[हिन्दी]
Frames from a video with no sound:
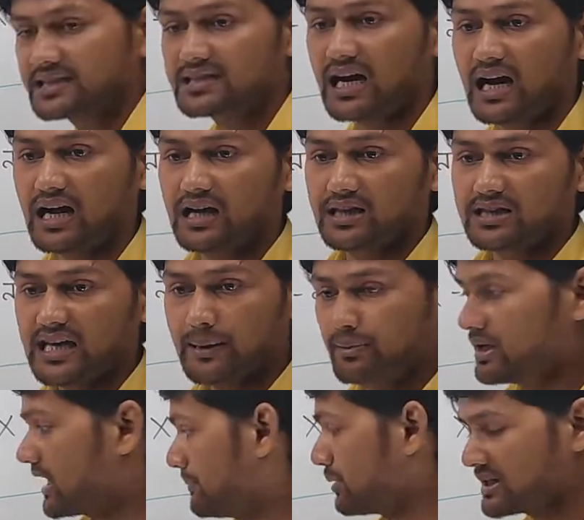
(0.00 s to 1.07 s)
एक्स का क्या
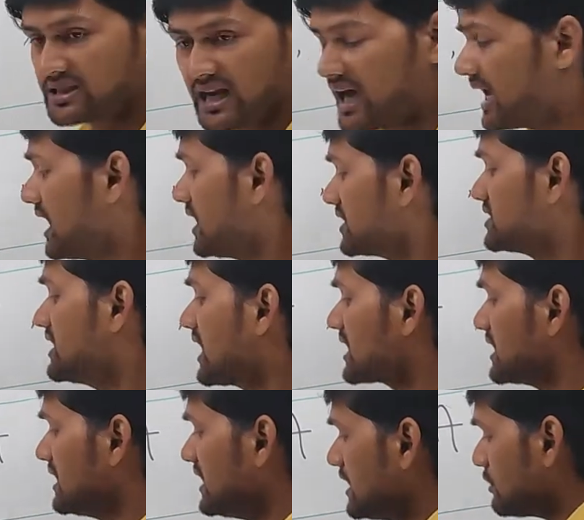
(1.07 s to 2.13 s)
बोलेगा पता चला
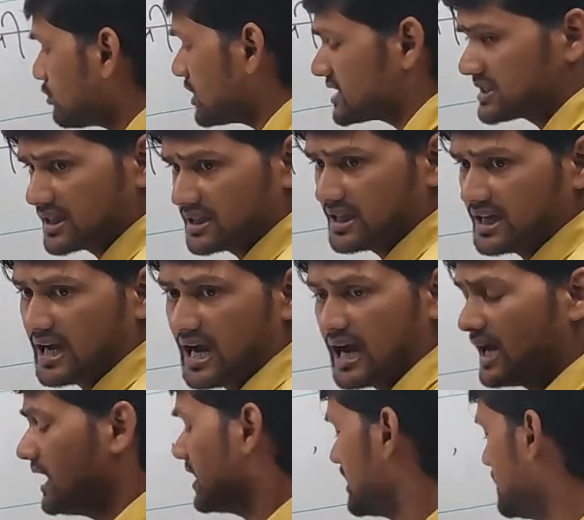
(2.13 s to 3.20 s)
जखनी क्वेश्चन देगा
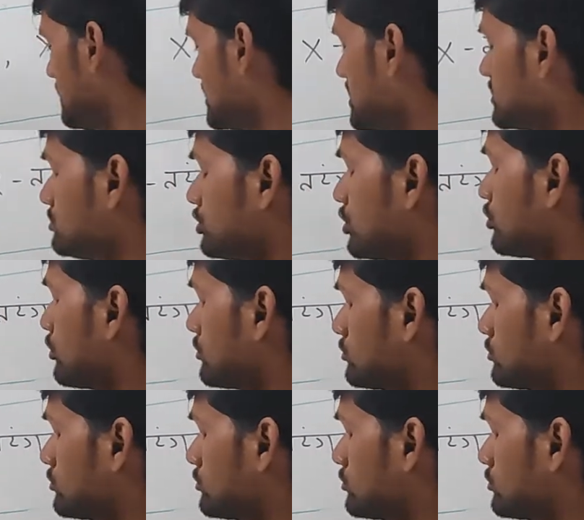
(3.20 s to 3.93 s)
निम्नलिखित में